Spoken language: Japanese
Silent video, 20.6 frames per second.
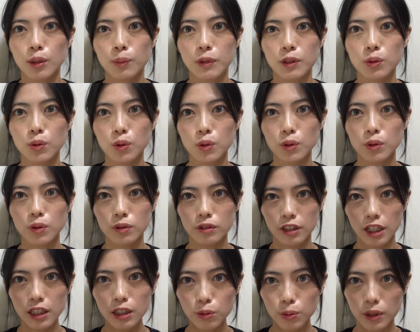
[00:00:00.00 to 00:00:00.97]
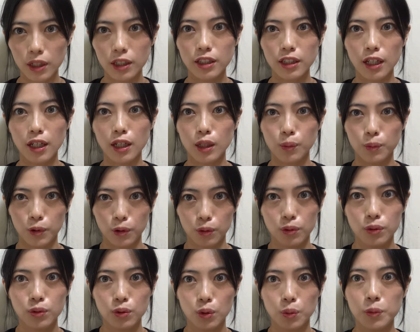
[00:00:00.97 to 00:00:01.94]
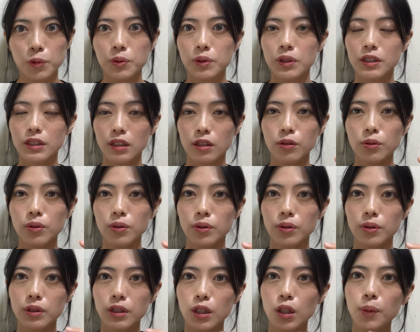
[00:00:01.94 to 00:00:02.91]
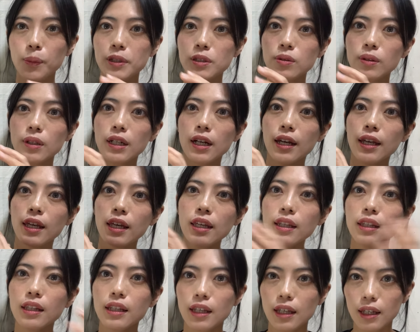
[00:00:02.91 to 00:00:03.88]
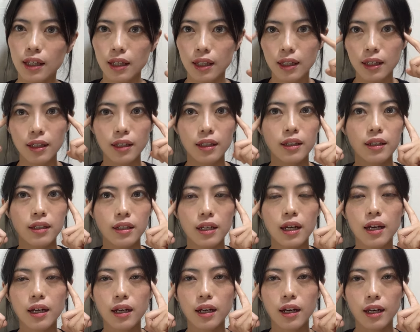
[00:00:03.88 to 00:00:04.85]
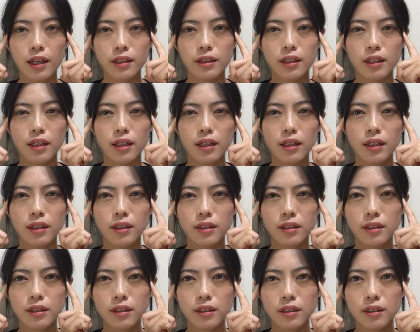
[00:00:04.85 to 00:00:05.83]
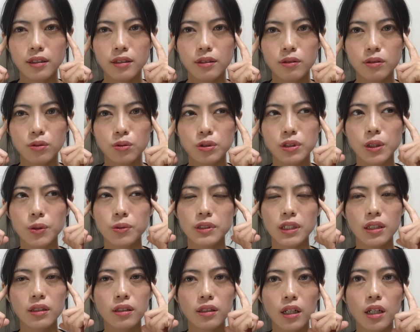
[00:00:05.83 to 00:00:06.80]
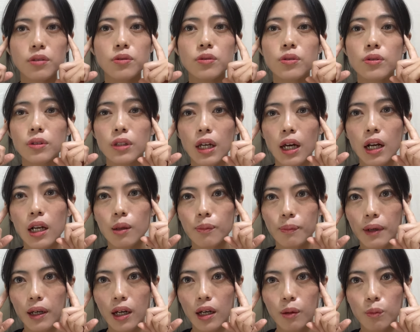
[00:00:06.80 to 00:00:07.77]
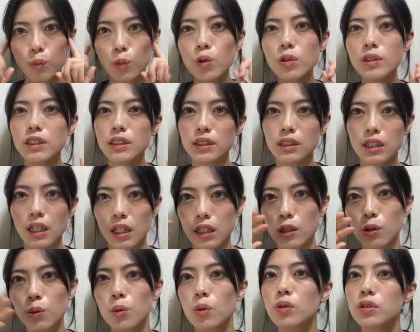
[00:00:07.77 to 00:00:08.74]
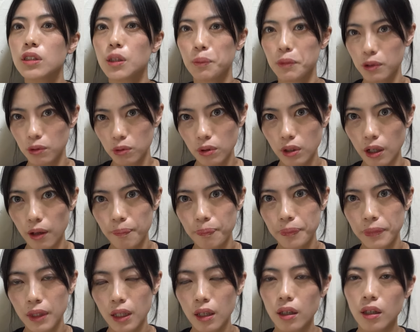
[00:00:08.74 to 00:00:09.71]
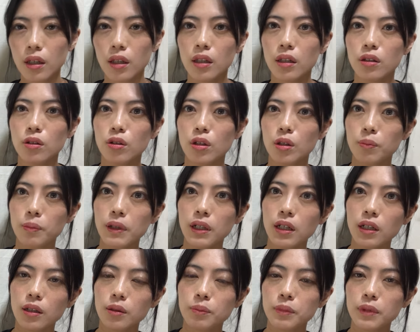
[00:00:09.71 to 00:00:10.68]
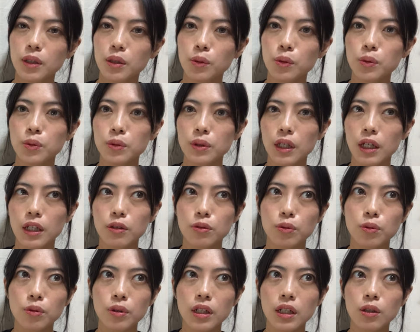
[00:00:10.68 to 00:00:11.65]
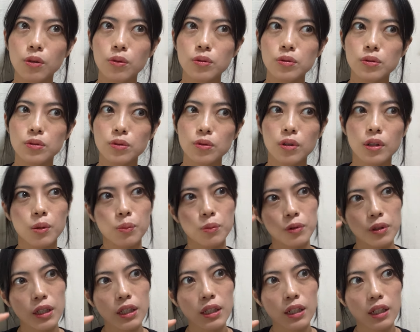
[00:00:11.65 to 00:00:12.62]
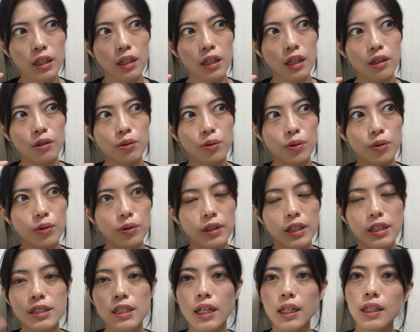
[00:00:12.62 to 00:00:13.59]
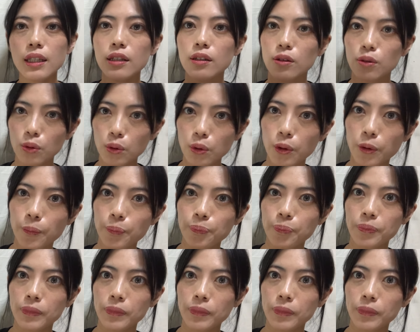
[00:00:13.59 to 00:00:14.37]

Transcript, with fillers: その何を描きたいかにもよると思うんですけど、例えばそれが絵で考えてごちゃごちゃってなるのであれば、文字に書き起こしてみるとか、例えば、これもね、なんかデザインの、